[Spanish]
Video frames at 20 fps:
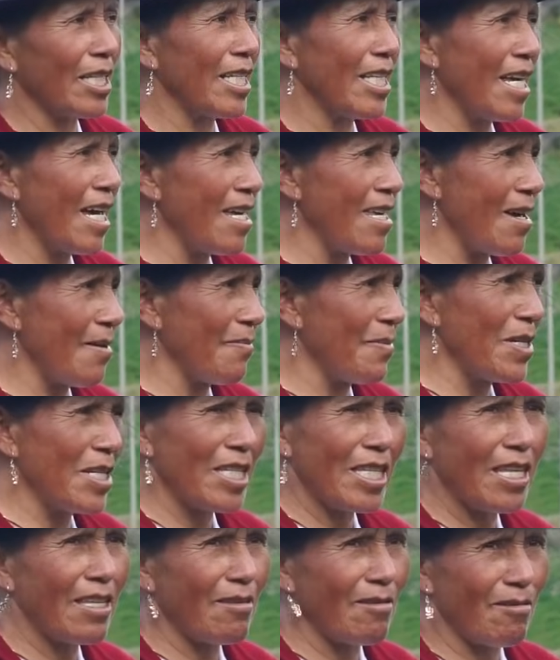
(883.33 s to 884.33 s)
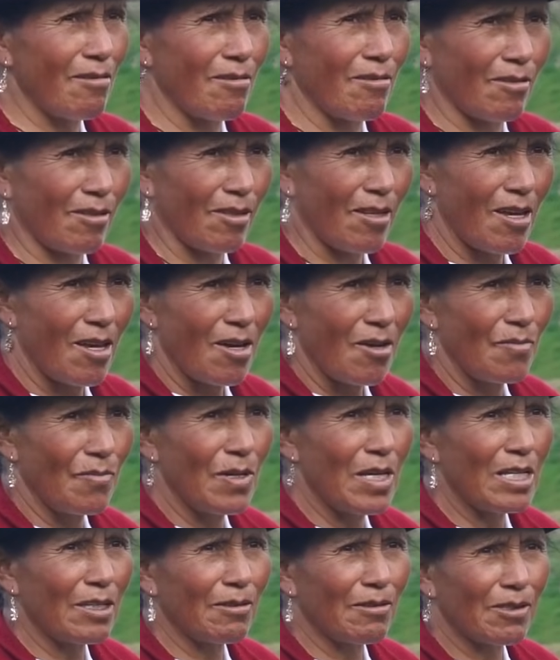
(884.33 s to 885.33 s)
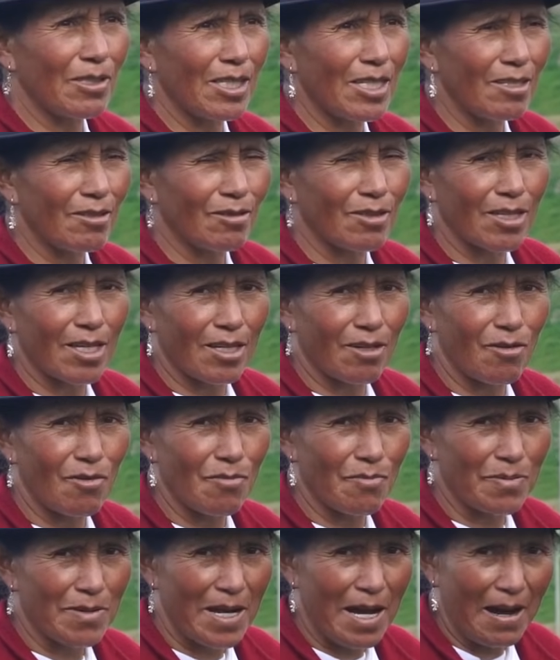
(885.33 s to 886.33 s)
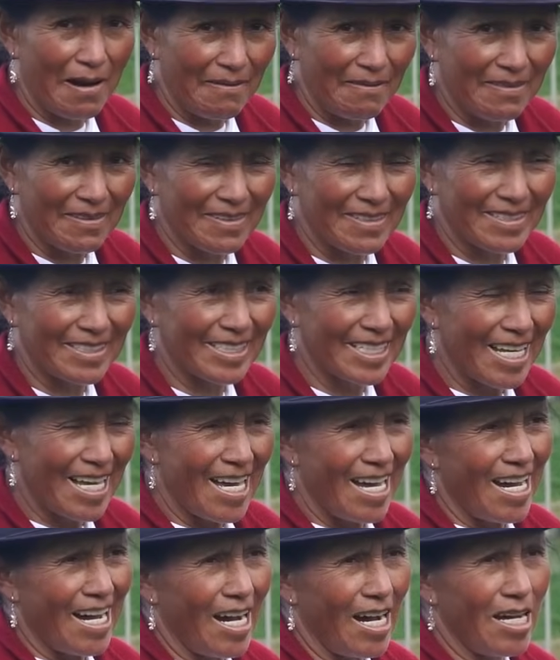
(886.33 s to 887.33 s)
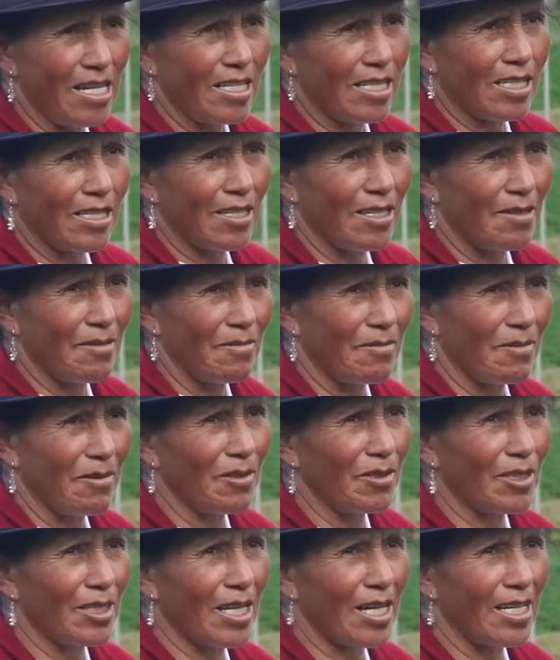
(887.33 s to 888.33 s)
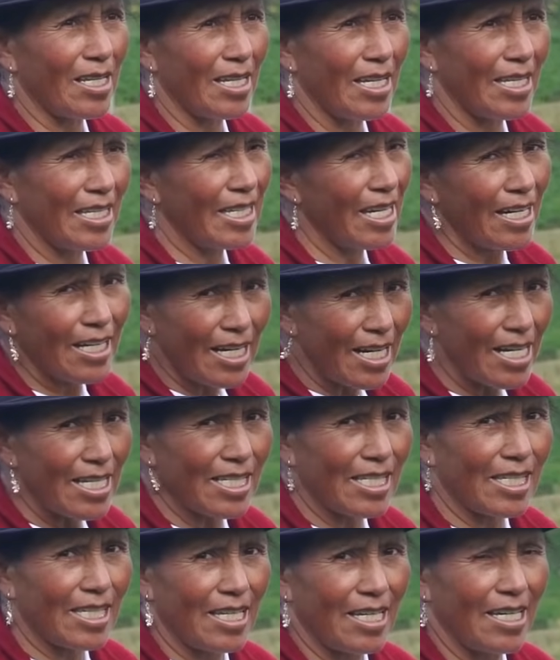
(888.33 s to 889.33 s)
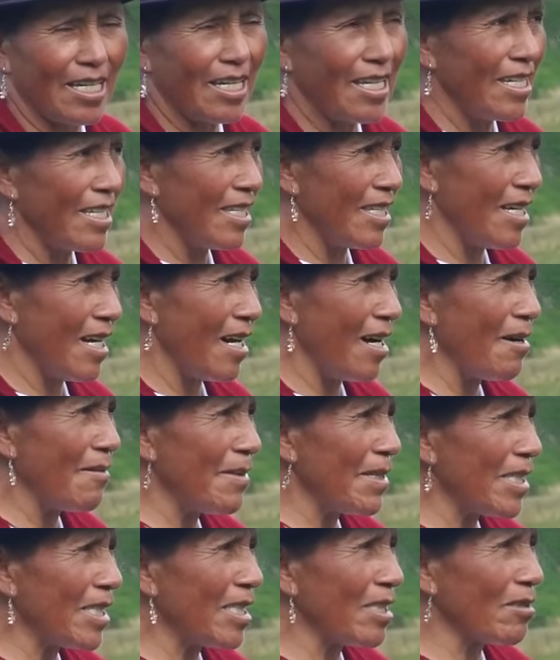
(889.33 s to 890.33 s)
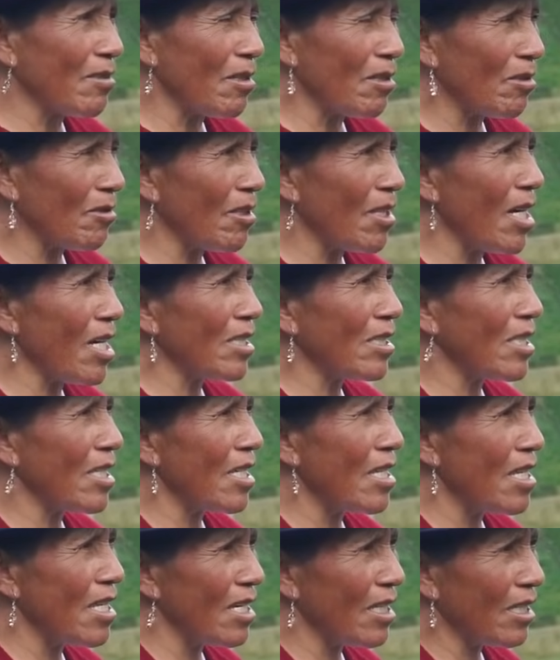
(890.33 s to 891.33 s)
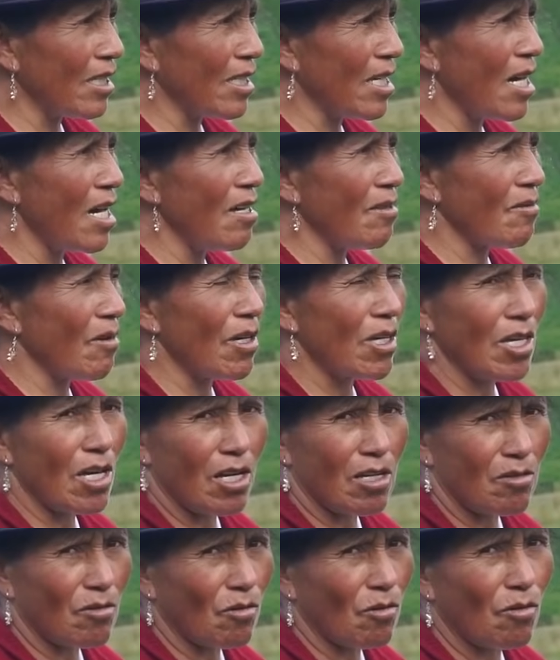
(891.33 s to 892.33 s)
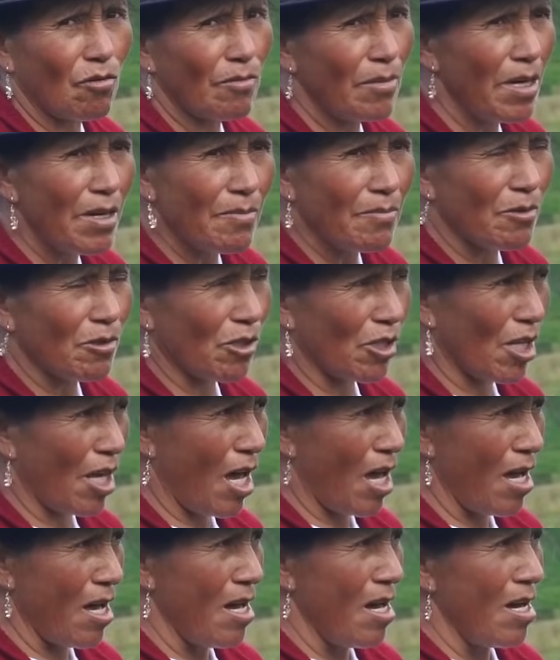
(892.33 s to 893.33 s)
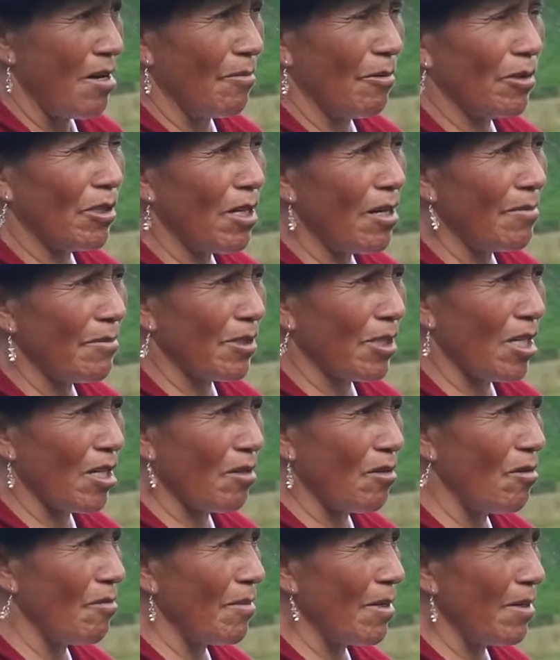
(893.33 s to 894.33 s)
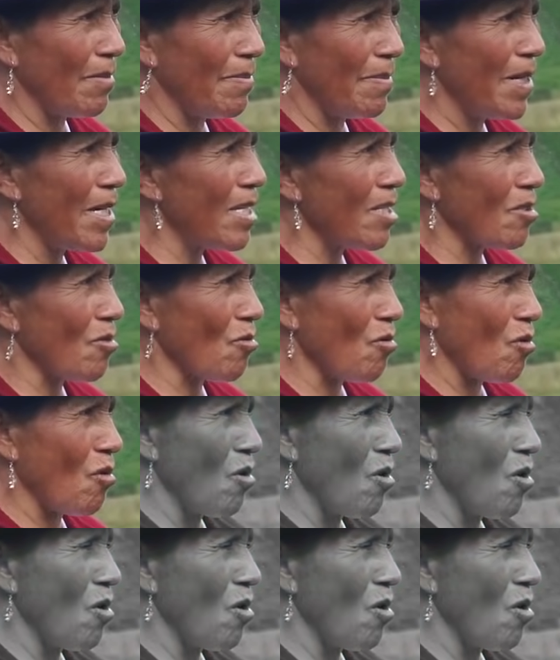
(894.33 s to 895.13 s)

ya, he perdido los 1200 que compramos. ay se bota en la calle. Ya a veces cuando ya se ha inyectado, ya no comimos, ya votamos que come el perro.